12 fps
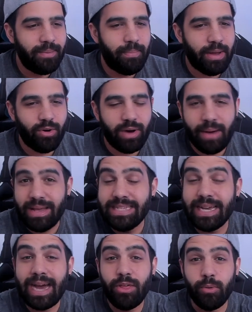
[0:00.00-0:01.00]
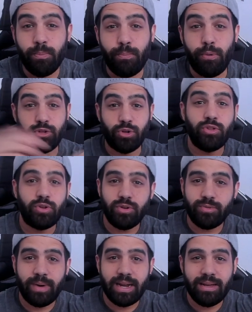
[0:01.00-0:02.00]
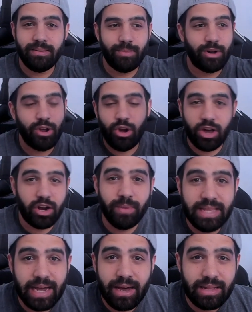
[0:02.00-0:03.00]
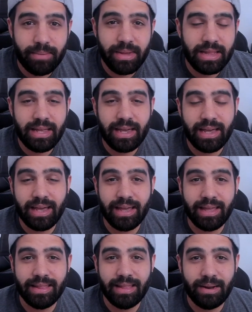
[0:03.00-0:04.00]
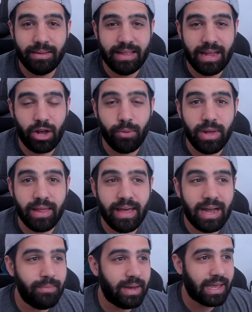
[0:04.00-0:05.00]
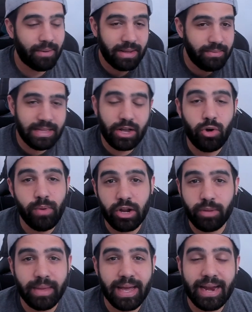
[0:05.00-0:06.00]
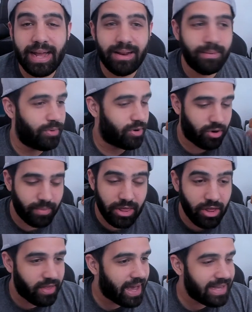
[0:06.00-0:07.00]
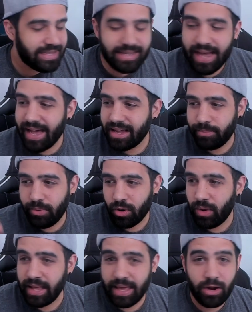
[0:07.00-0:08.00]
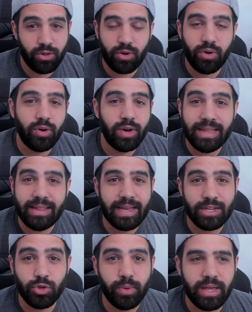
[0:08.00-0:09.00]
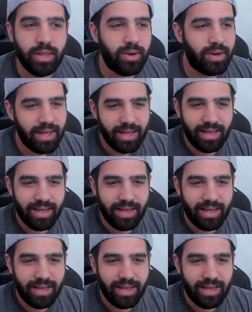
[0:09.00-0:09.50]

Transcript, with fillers: Pero habéis llegado vosotros, ¿vale? Bueno, y los que no habéis llegado también de, la comunidad de Alba, que habéis descubierto mi canal por los vídeos de Isaac, por cualquier otro indie que he subido.